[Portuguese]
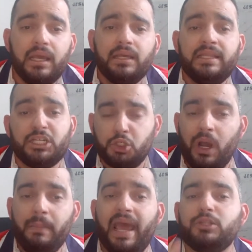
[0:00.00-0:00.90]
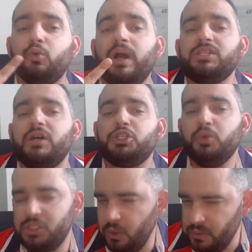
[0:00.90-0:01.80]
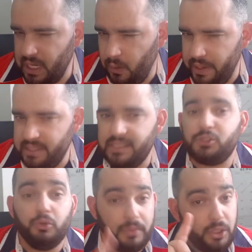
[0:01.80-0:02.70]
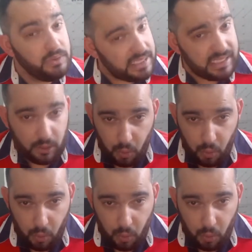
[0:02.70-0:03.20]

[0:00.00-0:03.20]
Deixou aberto quais são as duas consequências: subir ou descer.